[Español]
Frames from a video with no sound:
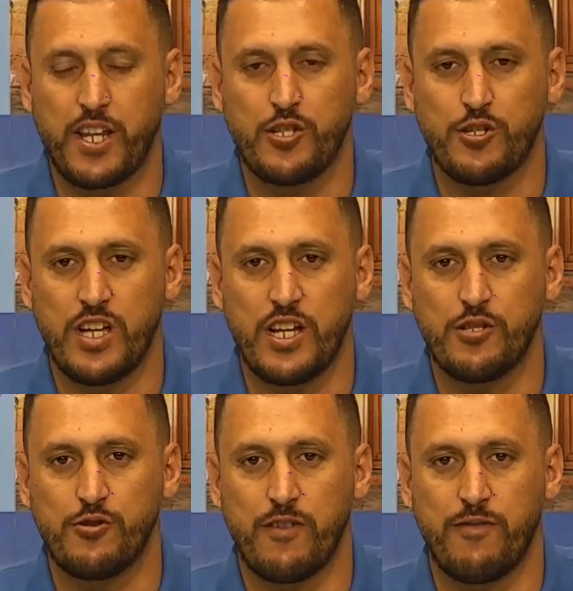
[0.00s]
redes
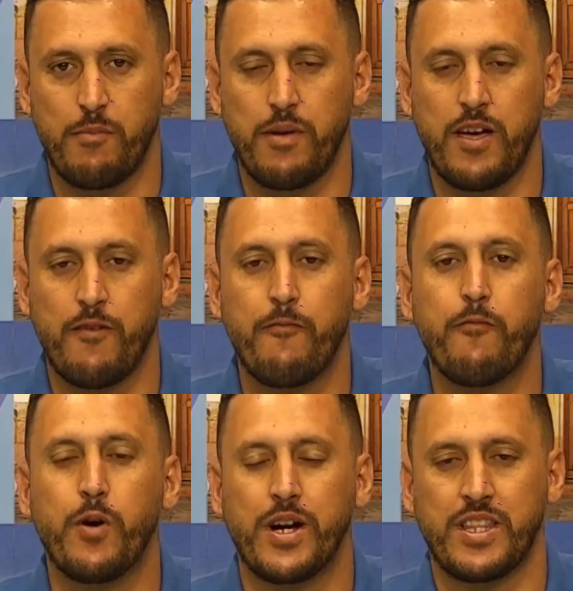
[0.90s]
sociales, Sur FM
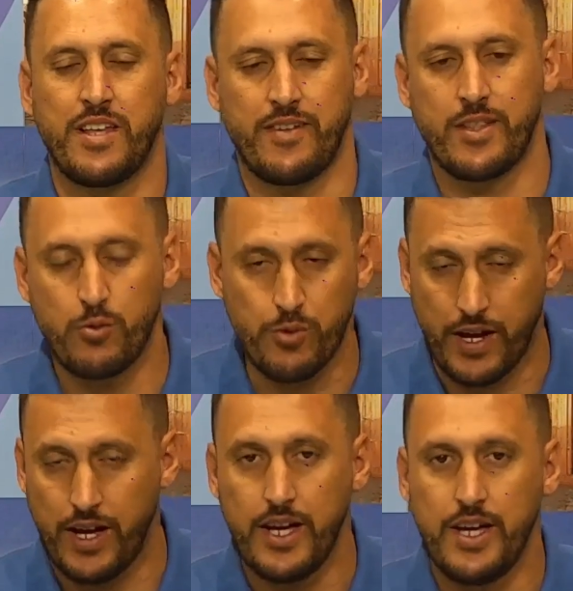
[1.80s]

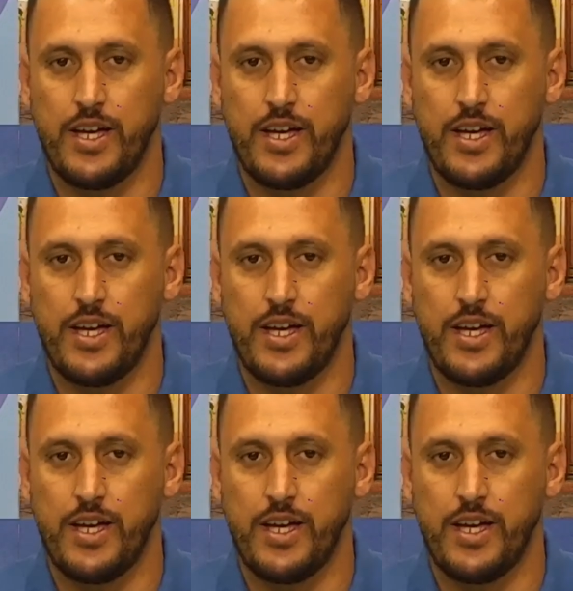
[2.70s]
Fuerteventura.